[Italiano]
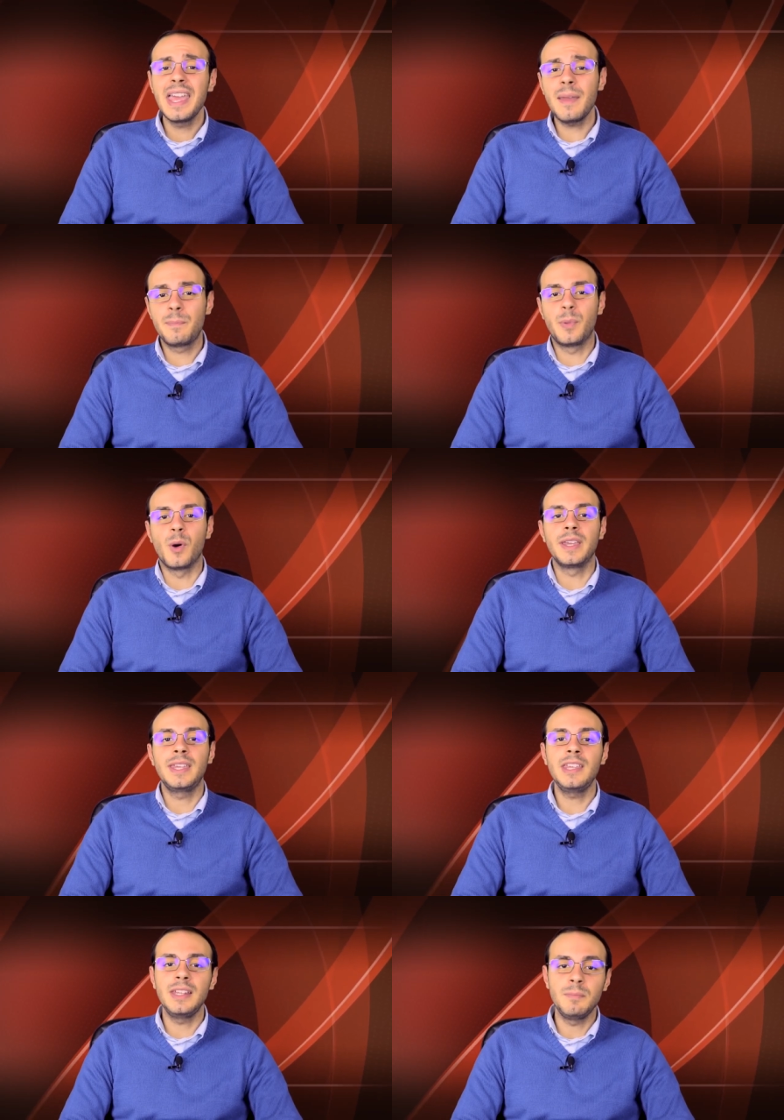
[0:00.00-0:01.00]
e poi
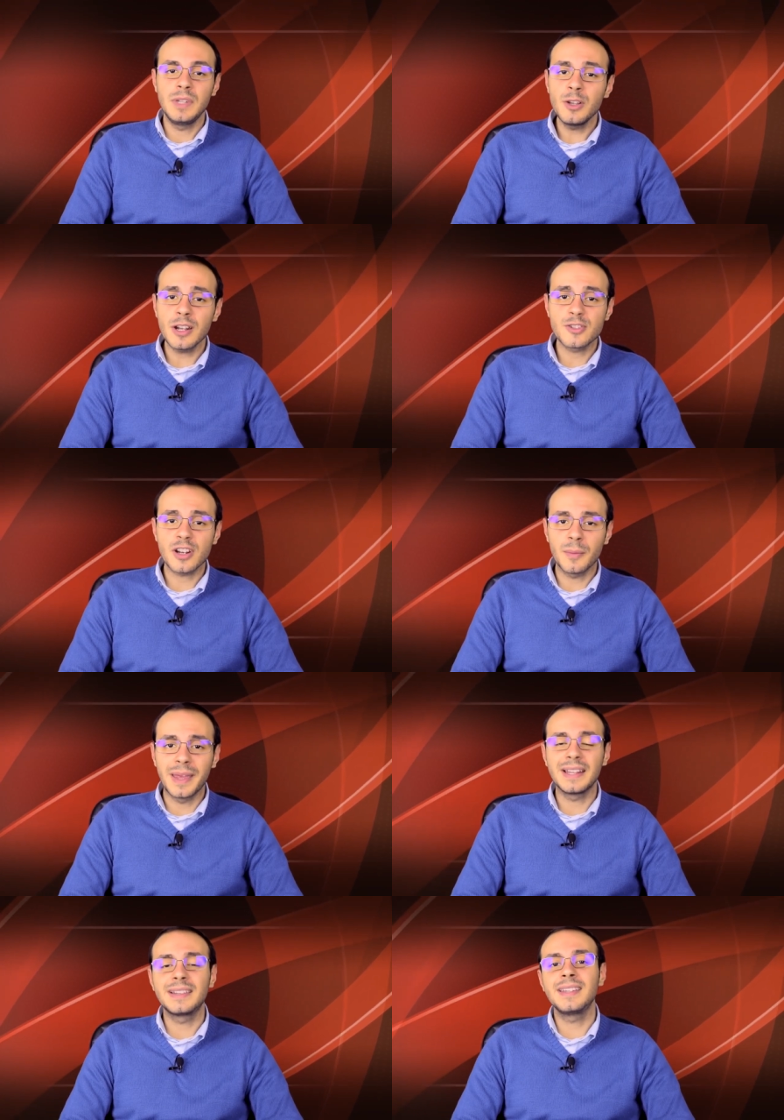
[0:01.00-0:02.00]
i migliori
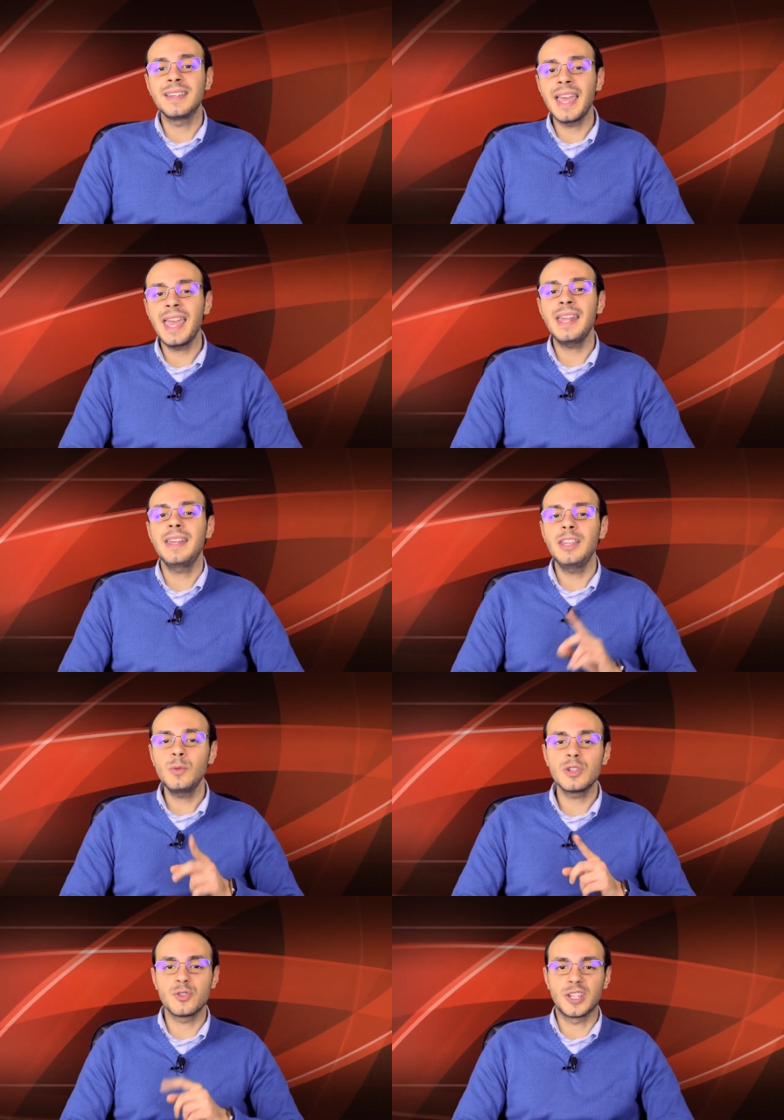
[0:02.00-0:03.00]
aggiornamenti e i
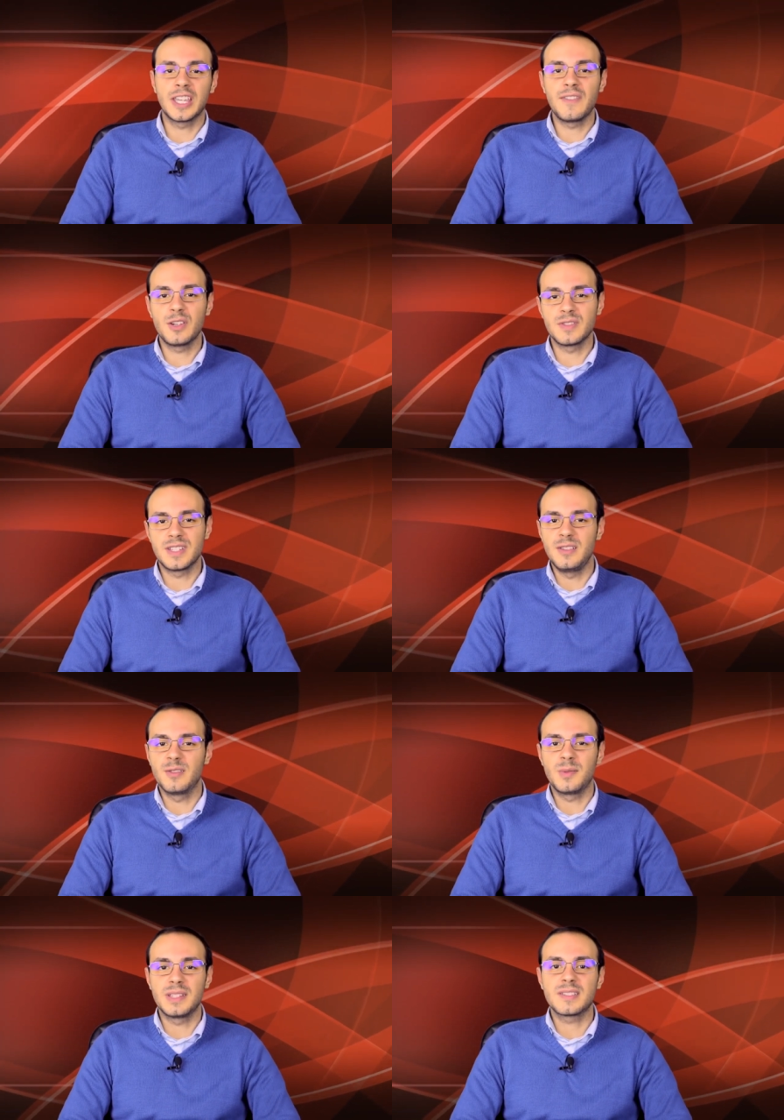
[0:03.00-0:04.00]
due giochi che vi
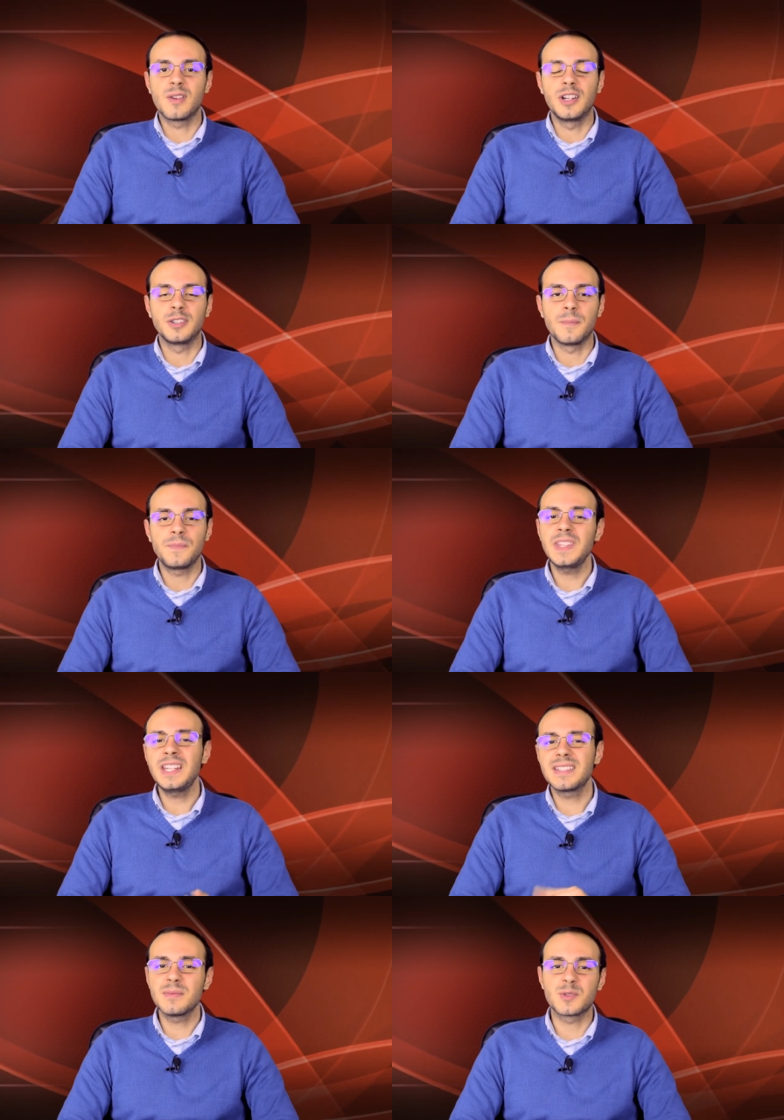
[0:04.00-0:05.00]
consiglio come al solito.
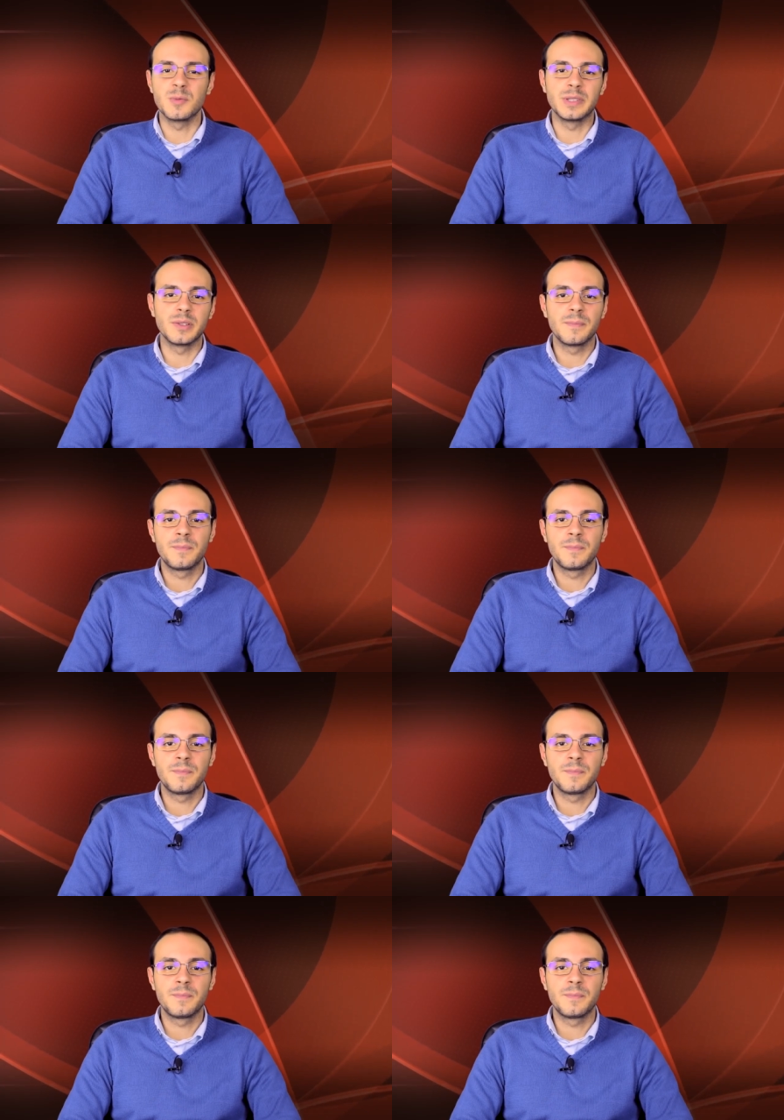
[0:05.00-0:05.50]
Iniziamo subito.